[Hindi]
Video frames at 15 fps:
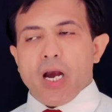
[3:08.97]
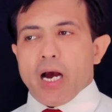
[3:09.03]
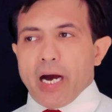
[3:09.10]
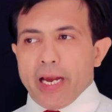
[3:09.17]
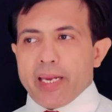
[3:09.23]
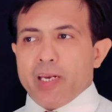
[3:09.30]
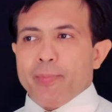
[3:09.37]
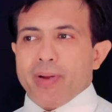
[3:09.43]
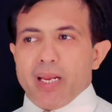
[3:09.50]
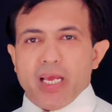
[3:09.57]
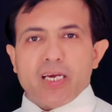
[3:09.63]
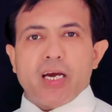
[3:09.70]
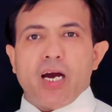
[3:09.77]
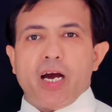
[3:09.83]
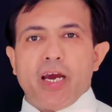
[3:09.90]
आइन में
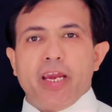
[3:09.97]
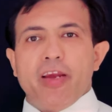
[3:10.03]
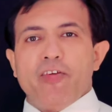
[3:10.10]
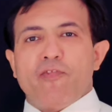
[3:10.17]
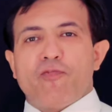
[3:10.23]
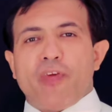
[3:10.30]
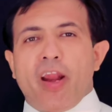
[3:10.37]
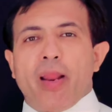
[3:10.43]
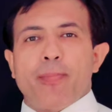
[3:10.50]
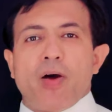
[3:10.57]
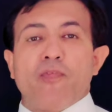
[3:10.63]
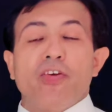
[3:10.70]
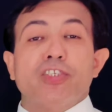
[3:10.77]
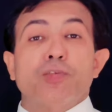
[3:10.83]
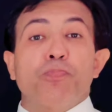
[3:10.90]
लिखा है फ्रीडम
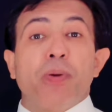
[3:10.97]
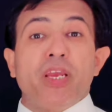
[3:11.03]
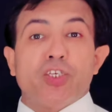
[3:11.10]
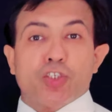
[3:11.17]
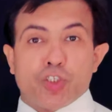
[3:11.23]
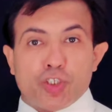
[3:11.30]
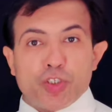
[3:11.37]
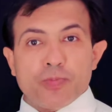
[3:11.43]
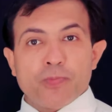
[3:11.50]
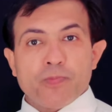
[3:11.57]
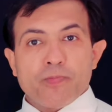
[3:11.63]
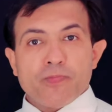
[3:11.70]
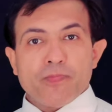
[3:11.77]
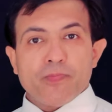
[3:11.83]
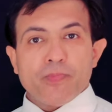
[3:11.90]
ऑफ स्पीच
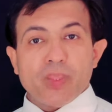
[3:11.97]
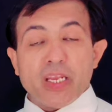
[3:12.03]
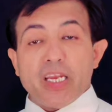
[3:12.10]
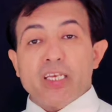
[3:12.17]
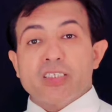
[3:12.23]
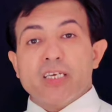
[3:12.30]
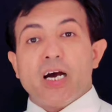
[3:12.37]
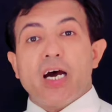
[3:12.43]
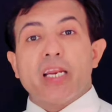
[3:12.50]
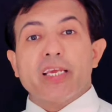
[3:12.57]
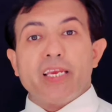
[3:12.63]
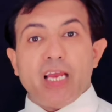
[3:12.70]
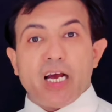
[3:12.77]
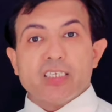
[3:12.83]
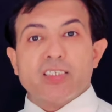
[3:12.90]
इजहार
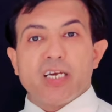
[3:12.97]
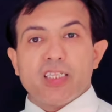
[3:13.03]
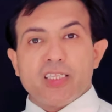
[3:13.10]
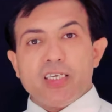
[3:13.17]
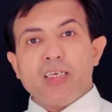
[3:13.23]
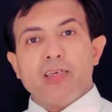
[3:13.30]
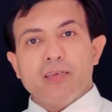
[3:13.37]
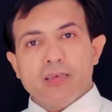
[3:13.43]
की आजादी